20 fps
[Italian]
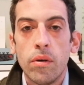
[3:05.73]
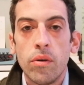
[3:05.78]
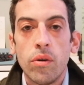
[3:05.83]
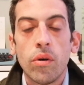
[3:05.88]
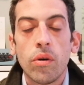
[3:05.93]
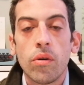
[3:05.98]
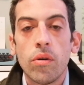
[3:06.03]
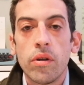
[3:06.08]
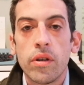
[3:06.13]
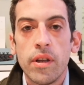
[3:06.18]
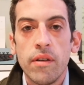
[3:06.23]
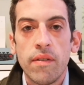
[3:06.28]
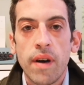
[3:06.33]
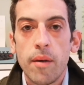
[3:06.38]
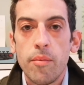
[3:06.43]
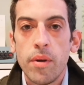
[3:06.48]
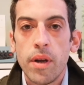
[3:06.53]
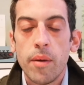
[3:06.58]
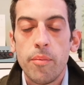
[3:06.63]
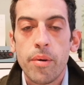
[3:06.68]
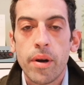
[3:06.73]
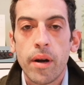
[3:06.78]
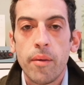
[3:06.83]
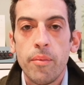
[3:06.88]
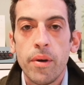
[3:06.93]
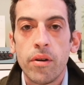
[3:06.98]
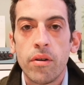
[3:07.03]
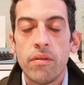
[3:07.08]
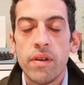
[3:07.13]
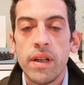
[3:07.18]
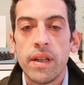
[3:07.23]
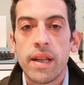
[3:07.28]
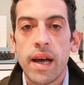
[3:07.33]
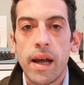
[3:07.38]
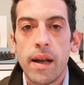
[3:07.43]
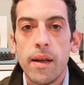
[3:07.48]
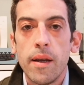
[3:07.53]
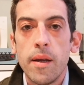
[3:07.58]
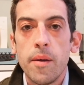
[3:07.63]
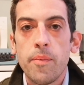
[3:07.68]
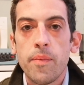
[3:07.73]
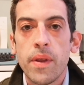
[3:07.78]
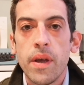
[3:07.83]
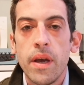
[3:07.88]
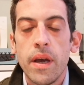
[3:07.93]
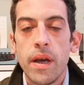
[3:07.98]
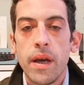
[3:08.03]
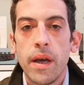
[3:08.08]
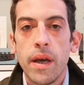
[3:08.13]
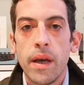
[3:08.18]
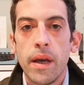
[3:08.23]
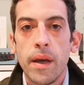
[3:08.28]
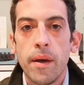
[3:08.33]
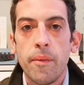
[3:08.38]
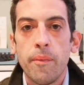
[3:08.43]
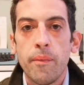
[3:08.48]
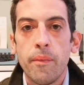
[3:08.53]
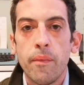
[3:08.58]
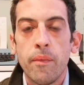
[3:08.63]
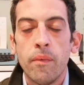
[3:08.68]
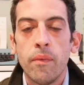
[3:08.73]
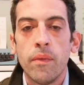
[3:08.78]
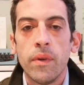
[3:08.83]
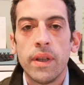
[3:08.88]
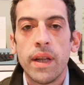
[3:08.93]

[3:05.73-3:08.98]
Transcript: non coltivabile per almeno vent'anni e mm,